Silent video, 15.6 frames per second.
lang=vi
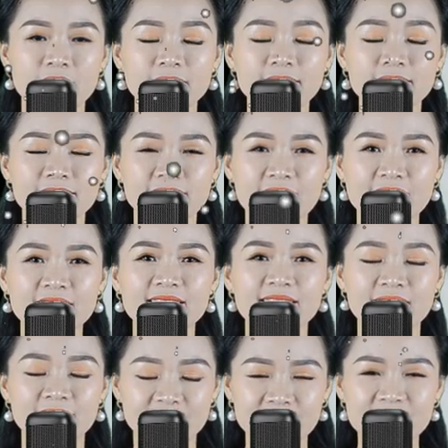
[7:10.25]
thì năm
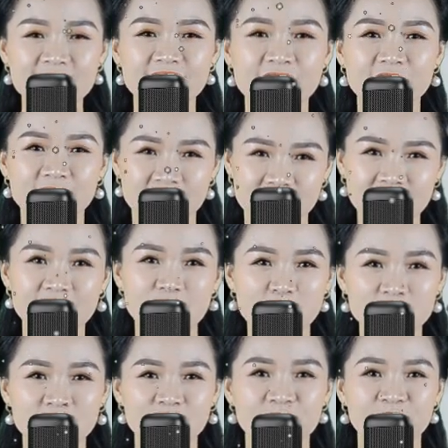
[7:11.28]
đó gặp bất lợi,
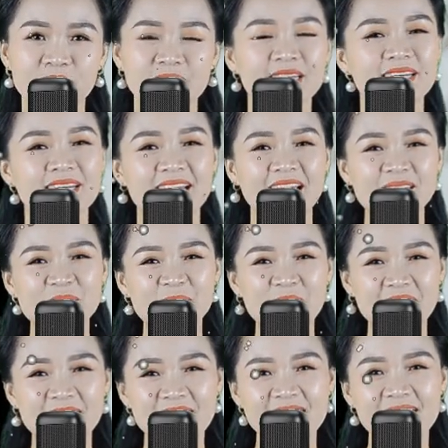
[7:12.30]
gặp hạn sông nước.